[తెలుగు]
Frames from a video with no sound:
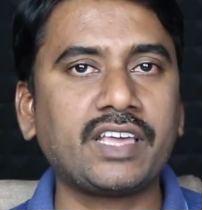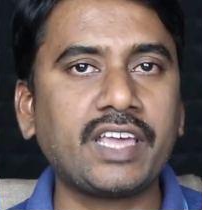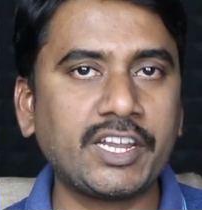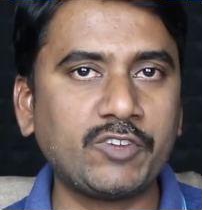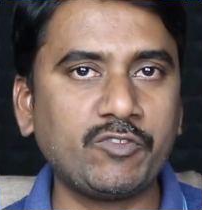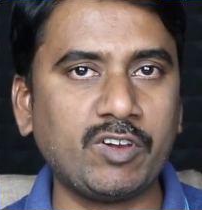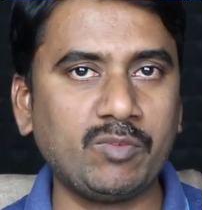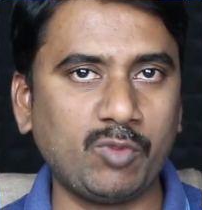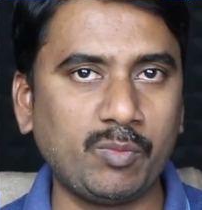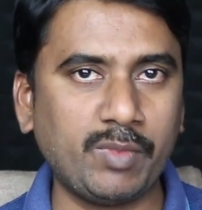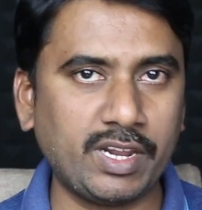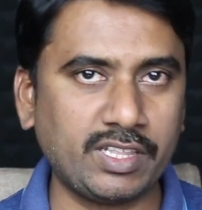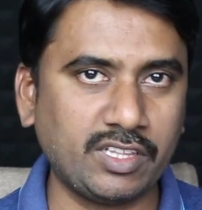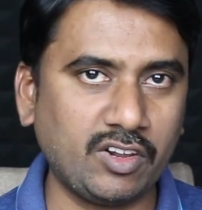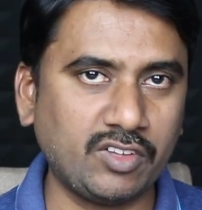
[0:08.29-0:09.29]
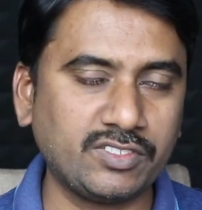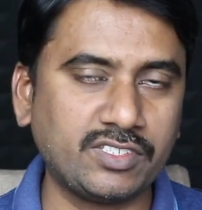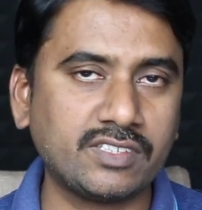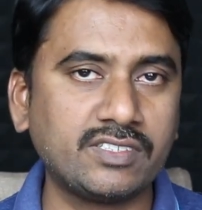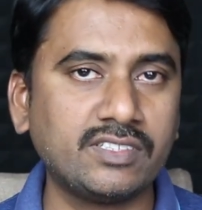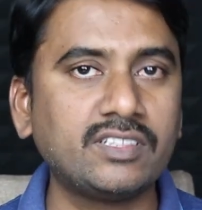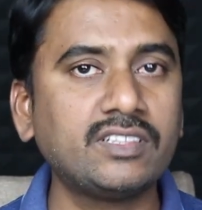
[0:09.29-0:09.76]
ఏ ట్వెల్వ్ మొబైల్ అయితే లాంచ్
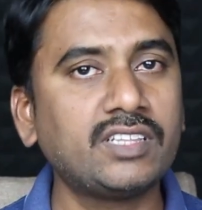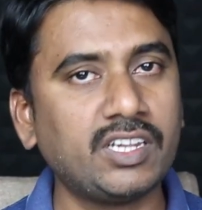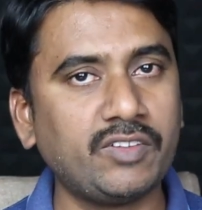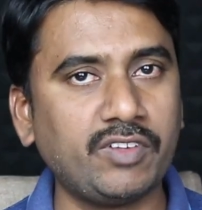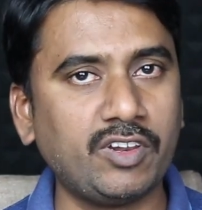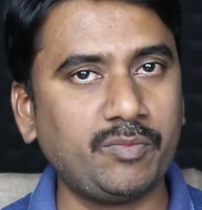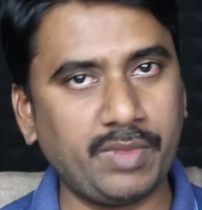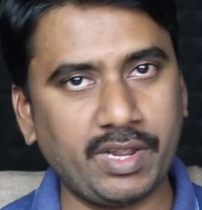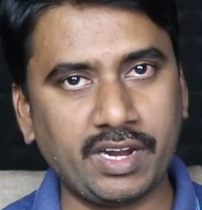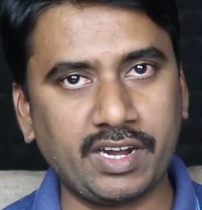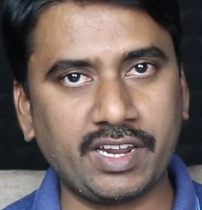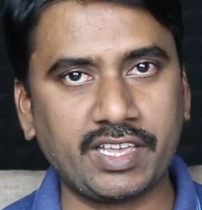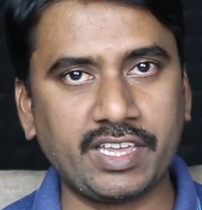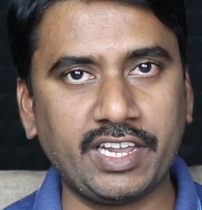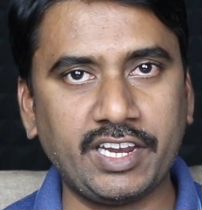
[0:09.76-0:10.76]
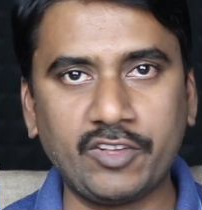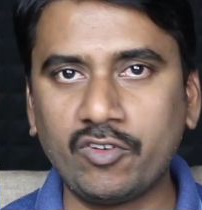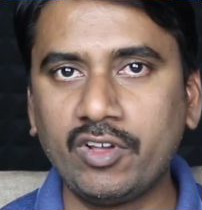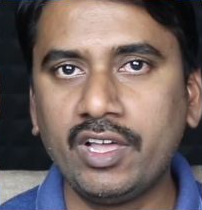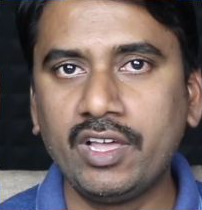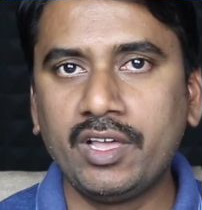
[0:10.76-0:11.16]
చేసింది దీని వీళ్ళు మీడియాటెక్ హీలియో